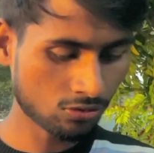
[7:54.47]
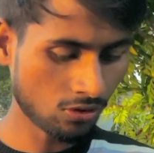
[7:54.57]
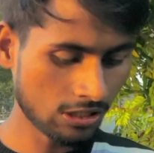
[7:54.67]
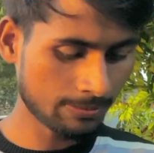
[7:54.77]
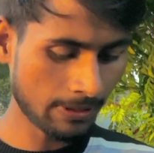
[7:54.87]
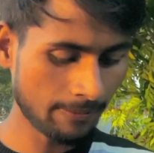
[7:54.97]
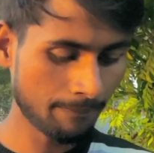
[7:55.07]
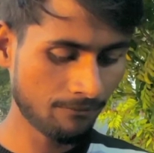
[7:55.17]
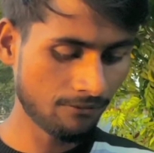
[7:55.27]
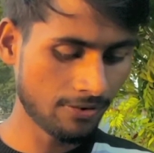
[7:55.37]
दोस्तों इस
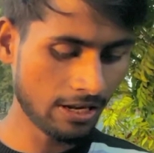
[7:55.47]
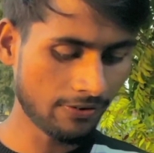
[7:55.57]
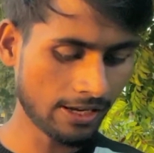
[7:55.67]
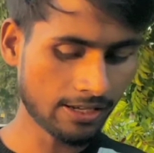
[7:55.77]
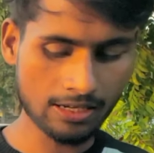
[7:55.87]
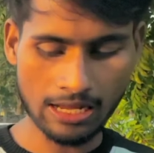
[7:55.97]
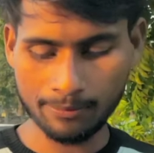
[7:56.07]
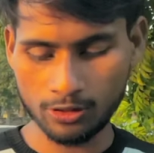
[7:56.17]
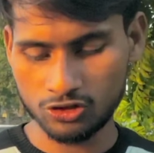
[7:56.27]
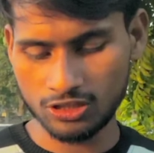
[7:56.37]
पर वेरीफाई करना
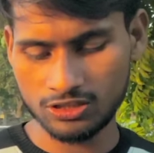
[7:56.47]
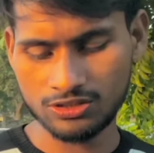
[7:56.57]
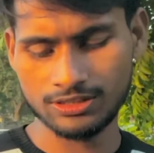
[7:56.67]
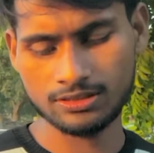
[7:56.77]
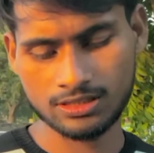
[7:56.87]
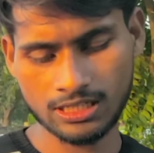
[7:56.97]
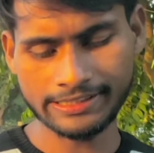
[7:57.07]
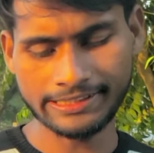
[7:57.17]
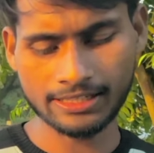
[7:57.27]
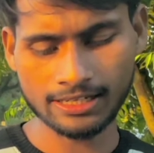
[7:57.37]
आपका जो
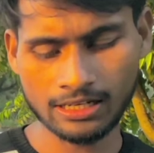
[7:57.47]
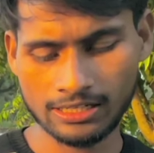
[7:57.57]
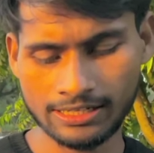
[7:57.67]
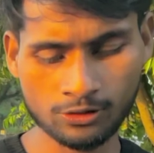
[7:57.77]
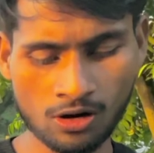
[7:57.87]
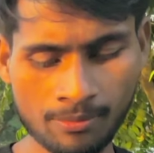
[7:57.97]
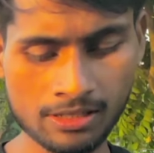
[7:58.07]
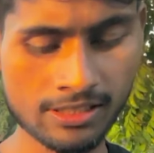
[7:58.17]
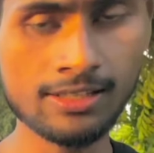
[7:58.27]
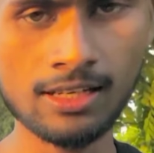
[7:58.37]
छः डिजिट हैं इनको
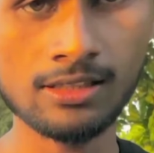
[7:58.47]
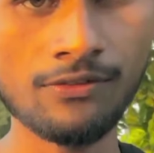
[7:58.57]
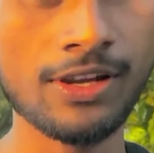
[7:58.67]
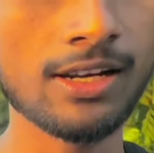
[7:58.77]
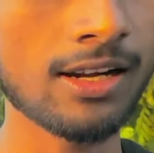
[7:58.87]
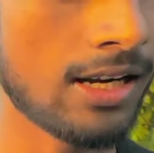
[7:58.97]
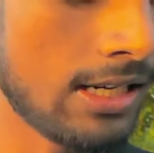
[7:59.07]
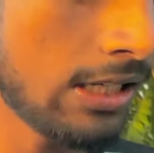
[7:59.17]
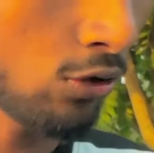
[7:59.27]
हमें सही से एकदम फील करना है